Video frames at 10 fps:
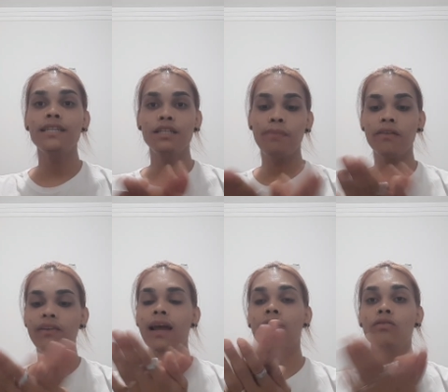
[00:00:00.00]
Gente, tipo, pra não
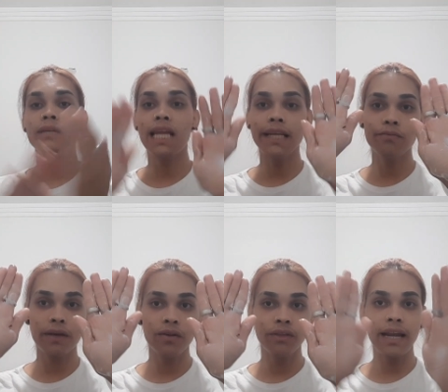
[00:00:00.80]
falar que eu não me hidrato, eu
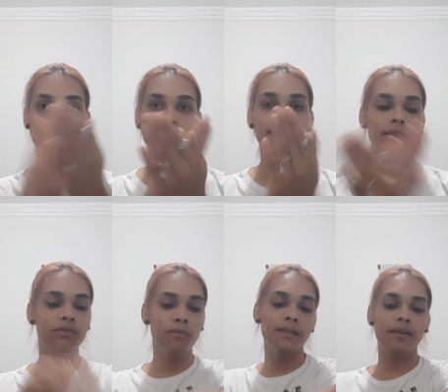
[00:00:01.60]
peguei um
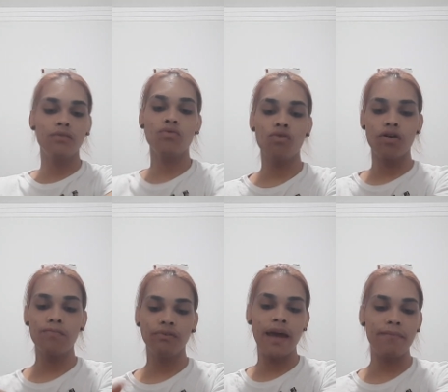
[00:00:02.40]
hidratante, vou passar no
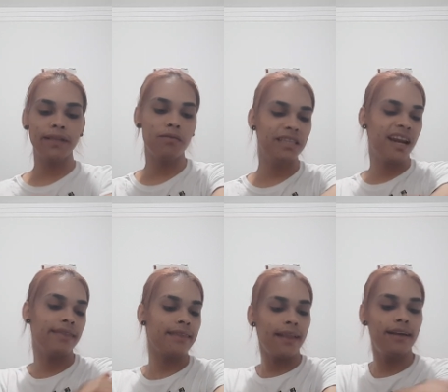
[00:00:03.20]
corpo, né, pra dar uma
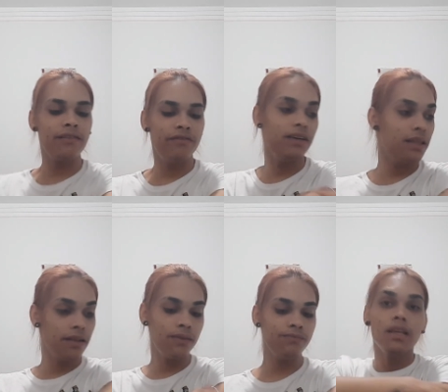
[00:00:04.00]
hidratada na
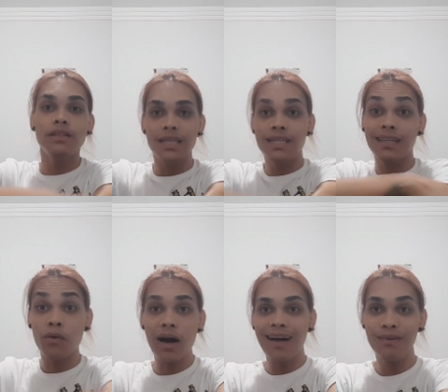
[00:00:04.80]
vida. Gente, aqui tá
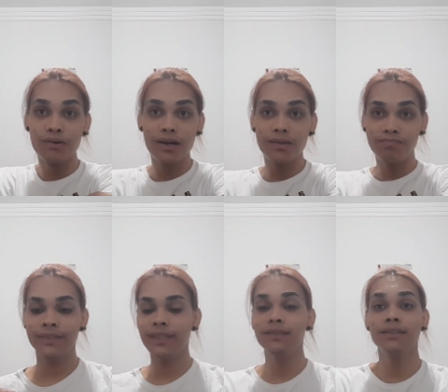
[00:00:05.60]
um calor,
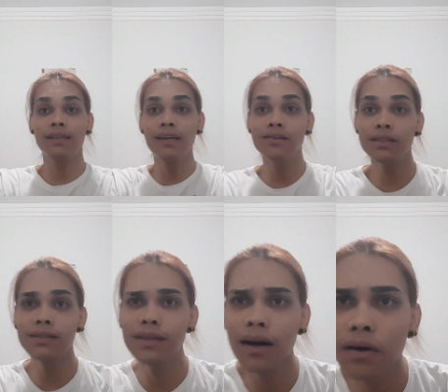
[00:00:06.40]
vocês não têm
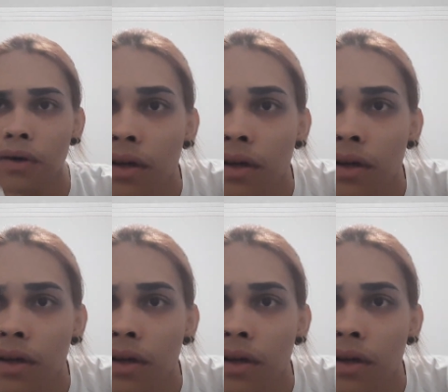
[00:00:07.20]
noção.